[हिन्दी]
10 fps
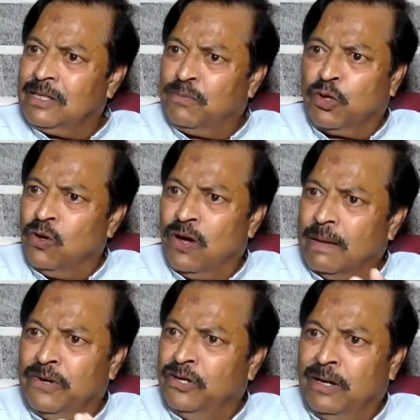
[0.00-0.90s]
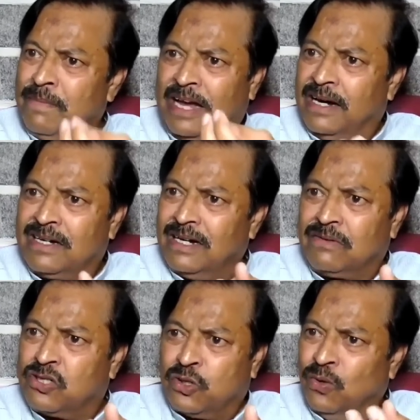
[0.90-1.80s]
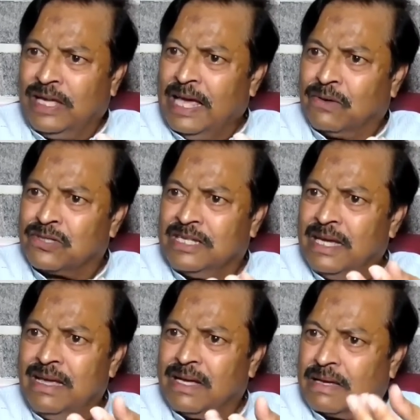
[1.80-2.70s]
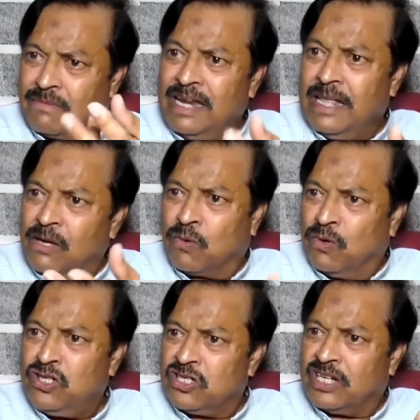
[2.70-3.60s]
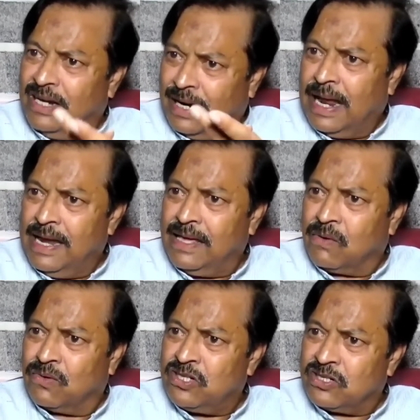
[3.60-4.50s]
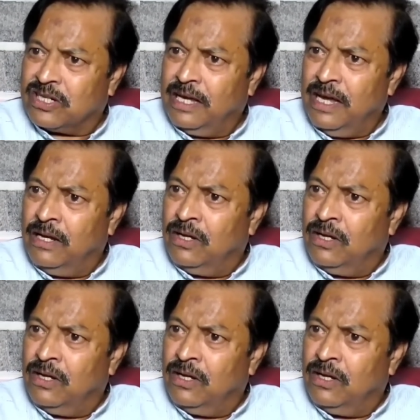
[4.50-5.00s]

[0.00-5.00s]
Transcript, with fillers: जब दोनों कम्युनिटी में हेटरेट शुरू किया उसने करने की कोशिश की लड़ाने की कोशिश की